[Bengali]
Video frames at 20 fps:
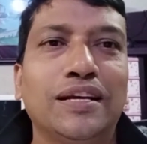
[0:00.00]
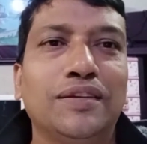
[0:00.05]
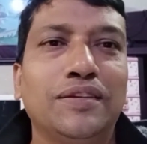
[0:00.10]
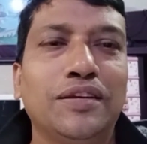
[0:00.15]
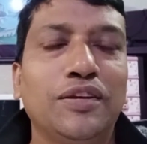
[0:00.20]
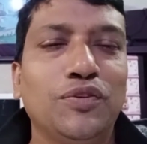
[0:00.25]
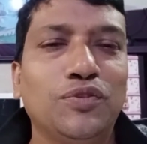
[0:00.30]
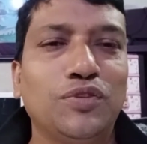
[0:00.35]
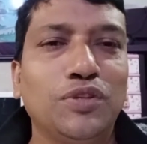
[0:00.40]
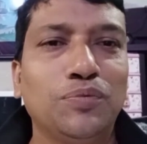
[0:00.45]

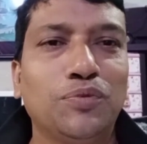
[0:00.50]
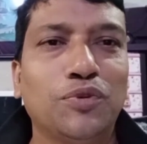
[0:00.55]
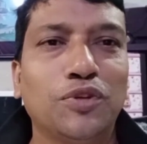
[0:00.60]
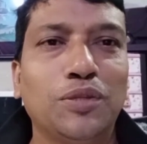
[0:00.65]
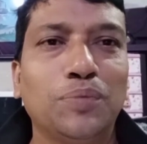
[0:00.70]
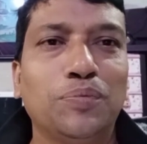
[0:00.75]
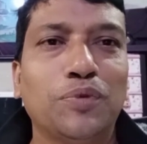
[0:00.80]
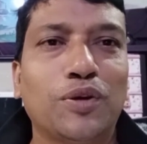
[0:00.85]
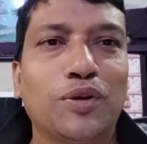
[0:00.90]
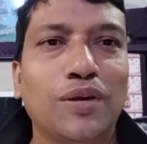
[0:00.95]
ইউটিউব
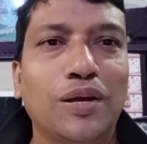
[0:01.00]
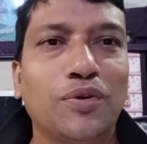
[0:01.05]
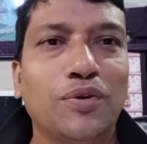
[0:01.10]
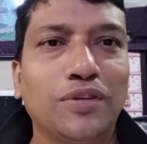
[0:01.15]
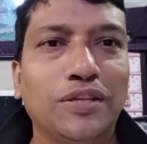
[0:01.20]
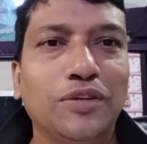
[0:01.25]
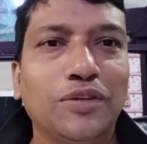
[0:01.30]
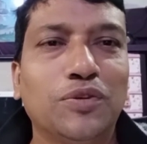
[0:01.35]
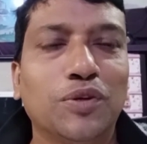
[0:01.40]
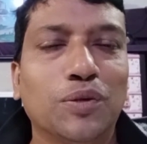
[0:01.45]
কর্তৃপক্ষ এখন
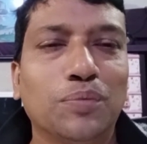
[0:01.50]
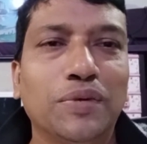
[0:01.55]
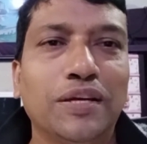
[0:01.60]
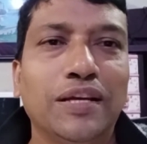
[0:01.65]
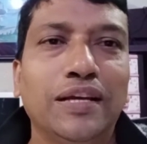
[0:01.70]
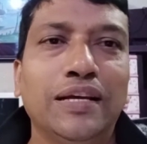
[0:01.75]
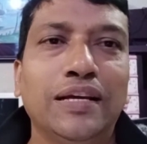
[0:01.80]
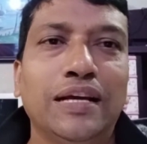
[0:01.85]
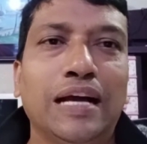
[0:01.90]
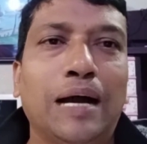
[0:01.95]
কি করবে
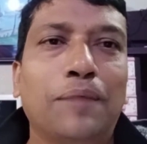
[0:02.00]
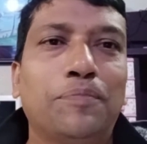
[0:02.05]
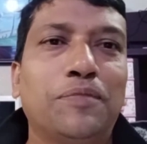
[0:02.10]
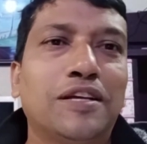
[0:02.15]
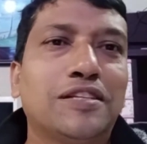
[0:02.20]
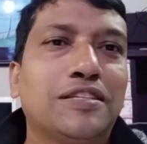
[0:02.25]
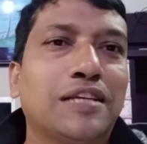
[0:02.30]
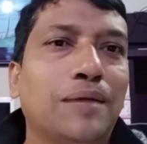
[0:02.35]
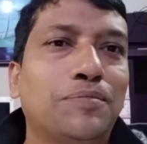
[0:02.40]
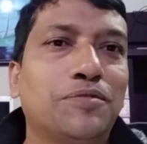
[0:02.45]

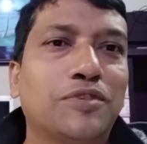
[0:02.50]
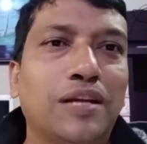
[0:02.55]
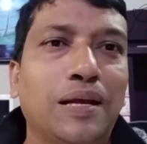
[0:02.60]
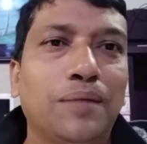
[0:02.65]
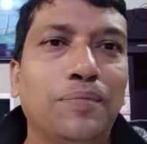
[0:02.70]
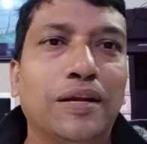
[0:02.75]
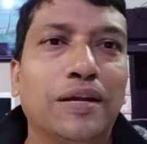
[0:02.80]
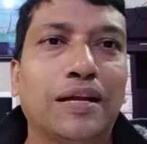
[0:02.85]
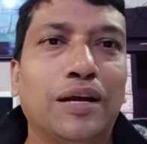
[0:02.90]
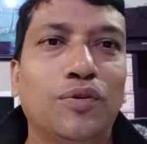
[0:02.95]
আপনার
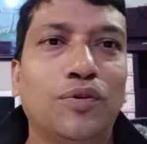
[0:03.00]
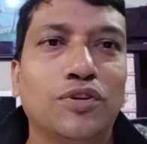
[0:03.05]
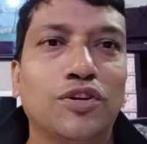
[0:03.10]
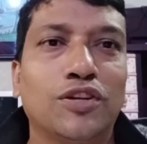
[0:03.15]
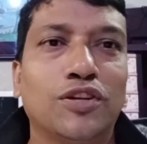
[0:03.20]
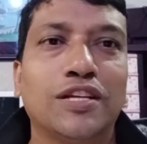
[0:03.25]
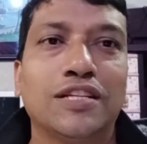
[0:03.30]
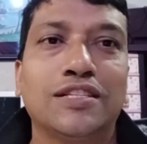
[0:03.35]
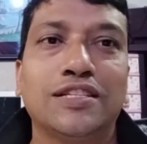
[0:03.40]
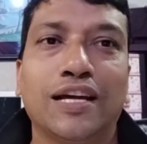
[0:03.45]
সাবস্ক্রাইবার কাউন্ট
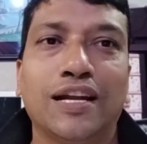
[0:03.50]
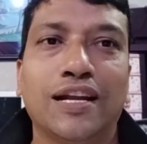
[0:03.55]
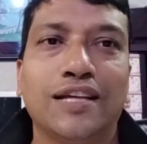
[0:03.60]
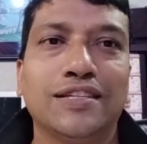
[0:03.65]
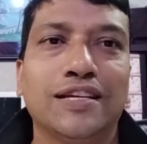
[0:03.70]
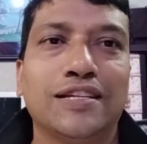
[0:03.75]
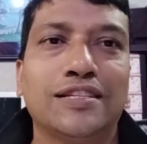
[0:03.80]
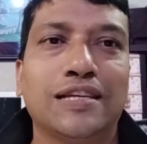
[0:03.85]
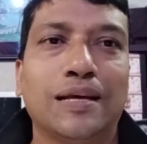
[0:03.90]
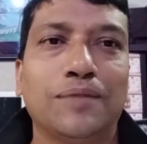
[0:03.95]
অর্থাৎ চার
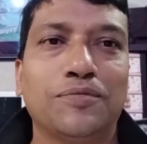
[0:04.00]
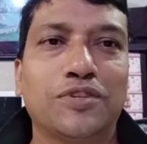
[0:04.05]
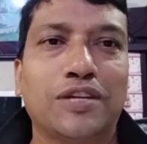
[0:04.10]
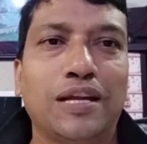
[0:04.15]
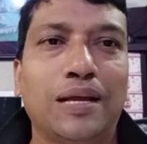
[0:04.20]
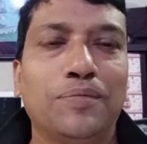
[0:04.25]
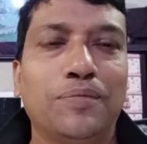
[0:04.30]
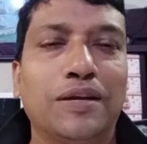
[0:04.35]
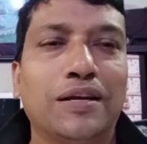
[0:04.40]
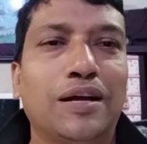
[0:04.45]
হাজার
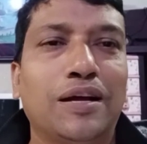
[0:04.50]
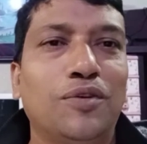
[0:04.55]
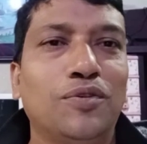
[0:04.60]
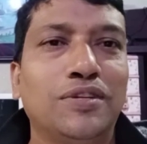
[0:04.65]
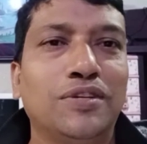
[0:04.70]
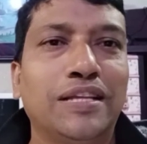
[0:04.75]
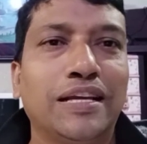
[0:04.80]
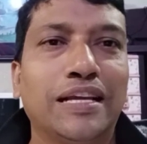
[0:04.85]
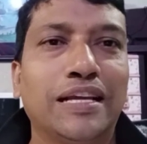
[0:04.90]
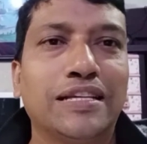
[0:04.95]
সাবস্ক্রাইবার কাউন্ট
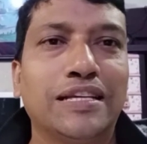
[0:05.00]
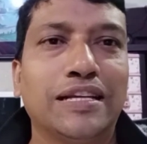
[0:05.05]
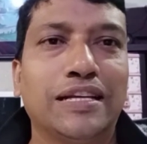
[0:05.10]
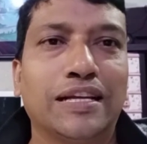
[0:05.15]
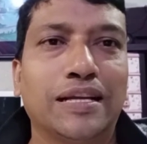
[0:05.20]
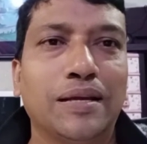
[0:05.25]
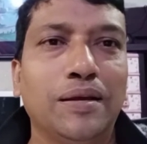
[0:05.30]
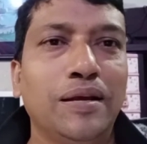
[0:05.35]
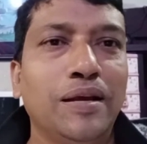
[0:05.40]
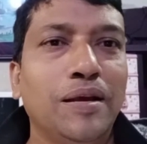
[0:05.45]
থেকে
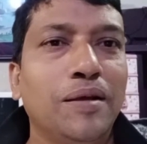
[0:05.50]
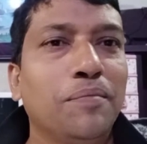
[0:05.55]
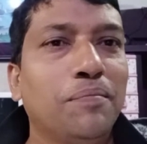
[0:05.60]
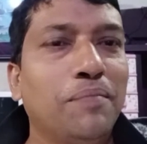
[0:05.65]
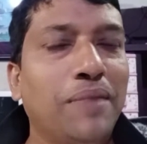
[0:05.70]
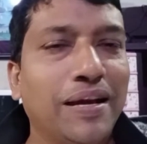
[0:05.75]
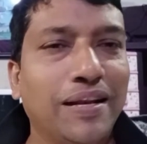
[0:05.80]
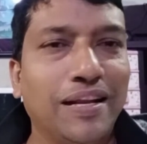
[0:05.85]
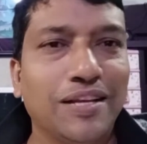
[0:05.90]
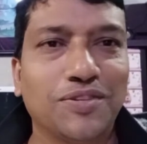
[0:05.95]
সেটাকে
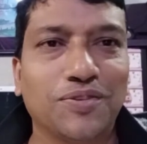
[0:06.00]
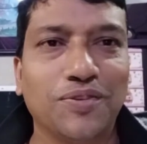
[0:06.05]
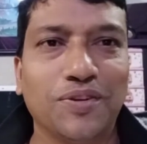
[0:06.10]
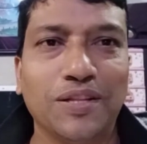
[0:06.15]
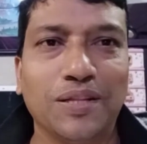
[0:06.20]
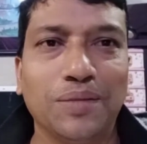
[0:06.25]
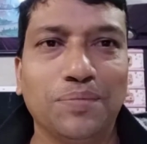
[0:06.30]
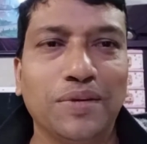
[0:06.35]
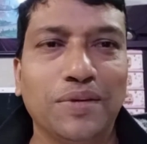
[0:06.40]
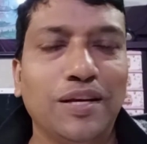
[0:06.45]
মাইনাস করে
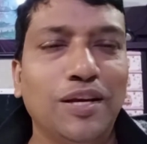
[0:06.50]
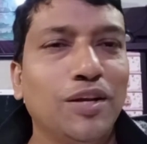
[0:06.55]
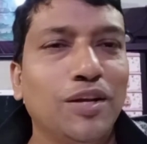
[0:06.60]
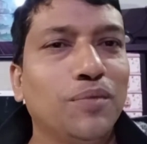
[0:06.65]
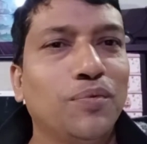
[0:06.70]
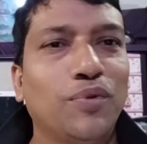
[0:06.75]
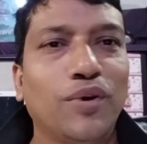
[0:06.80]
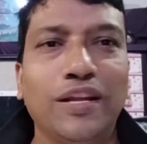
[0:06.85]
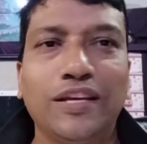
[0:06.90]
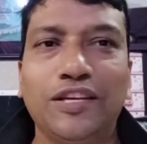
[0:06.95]
দেবে
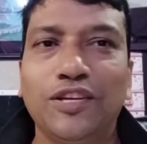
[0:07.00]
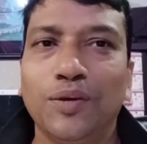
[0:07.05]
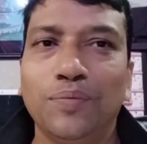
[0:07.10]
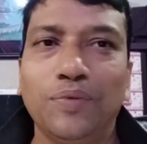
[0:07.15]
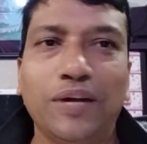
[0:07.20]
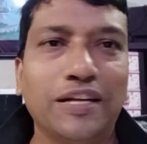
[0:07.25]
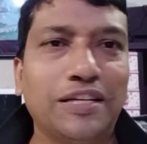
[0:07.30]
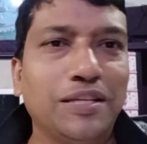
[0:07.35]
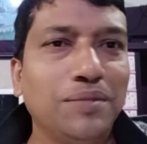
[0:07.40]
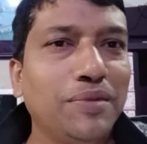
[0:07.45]
ফলে কি হবে
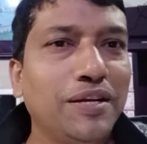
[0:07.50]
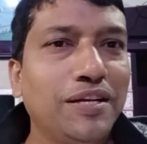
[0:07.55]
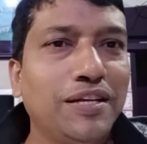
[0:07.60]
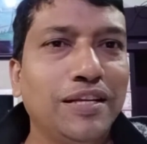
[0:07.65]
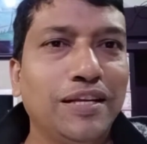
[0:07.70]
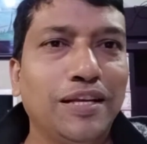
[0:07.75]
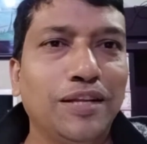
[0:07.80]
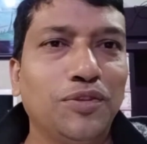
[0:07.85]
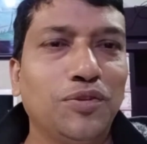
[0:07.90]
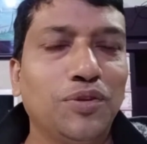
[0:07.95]
আলটিমেটলি
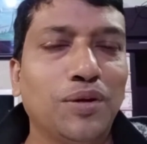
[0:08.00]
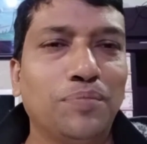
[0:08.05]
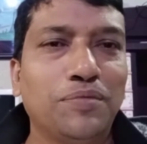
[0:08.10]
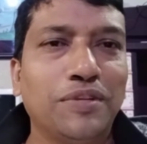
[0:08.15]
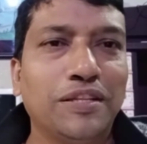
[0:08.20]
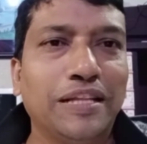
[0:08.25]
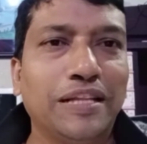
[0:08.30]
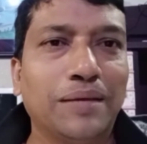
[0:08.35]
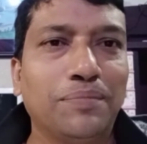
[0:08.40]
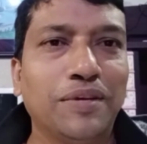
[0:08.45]
কিন্তু আপনি
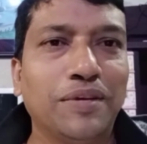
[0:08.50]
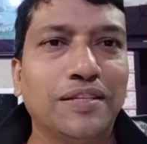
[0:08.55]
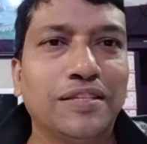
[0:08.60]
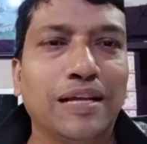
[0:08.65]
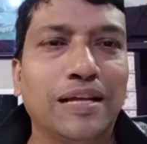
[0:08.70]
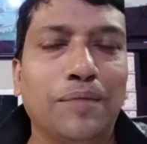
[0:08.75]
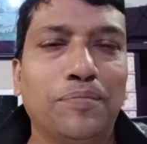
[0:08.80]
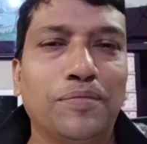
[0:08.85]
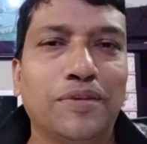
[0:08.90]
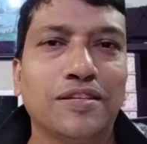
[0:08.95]
দেখবেন যে
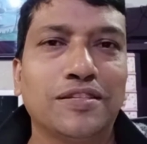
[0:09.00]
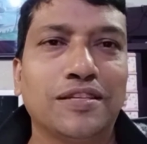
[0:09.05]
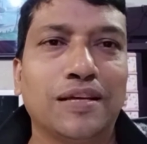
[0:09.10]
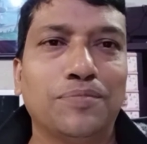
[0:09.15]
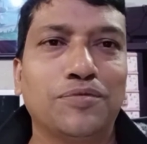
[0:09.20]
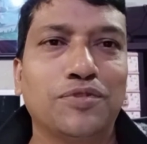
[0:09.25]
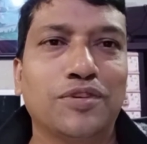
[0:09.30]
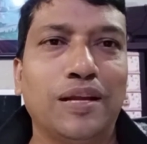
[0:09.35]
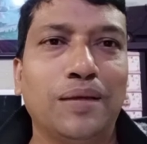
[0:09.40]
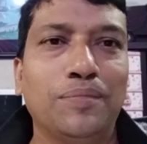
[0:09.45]
আপনার
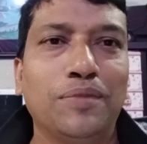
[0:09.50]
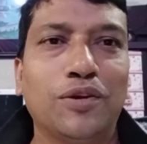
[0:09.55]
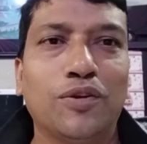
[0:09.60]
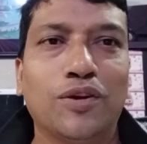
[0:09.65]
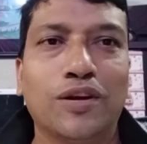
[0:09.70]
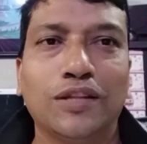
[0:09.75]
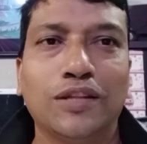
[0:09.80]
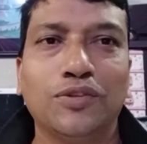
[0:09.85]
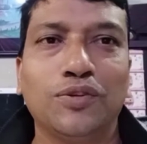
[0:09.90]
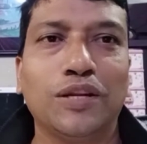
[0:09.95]
সাবস্ক্রাইবার
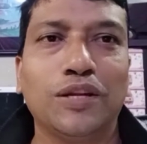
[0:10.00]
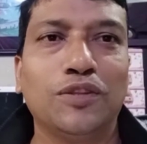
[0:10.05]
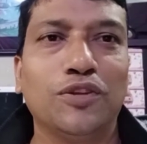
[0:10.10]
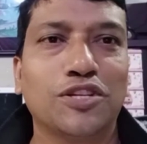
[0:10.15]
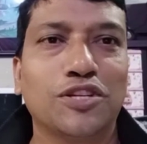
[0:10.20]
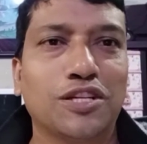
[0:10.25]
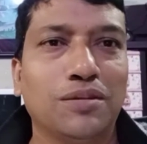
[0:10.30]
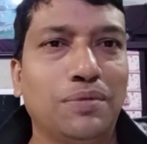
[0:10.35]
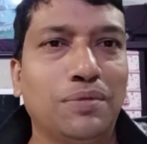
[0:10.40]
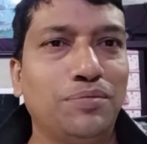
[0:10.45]
হঠাৎ করে
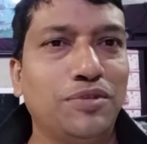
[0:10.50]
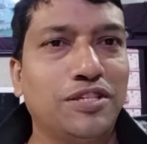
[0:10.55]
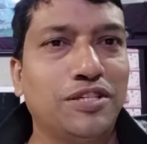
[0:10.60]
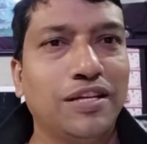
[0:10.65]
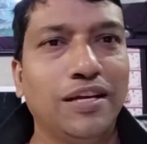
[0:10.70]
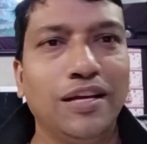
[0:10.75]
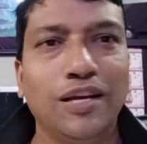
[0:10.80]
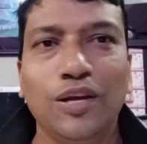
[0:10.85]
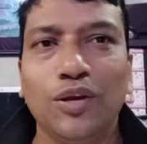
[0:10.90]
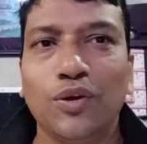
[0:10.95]
দশটা বা বিশটা
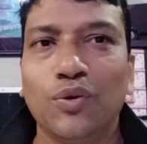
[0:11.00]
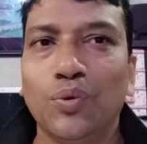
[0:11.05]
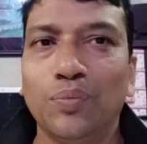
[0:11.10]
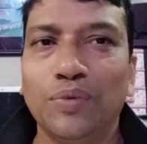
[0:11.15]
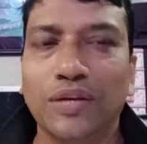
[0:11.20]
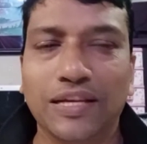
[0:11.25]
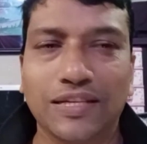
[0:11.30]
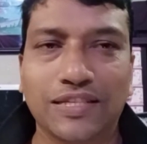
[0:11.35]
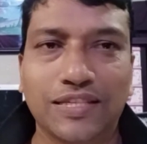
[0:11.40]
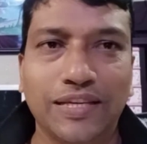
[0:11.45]

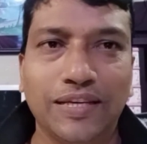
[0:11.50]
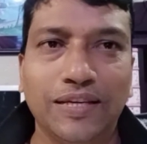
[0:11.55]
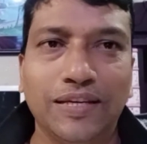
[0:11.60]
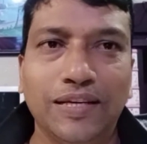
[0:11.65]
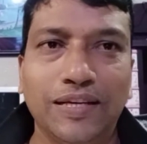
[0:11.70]
কমে গেছে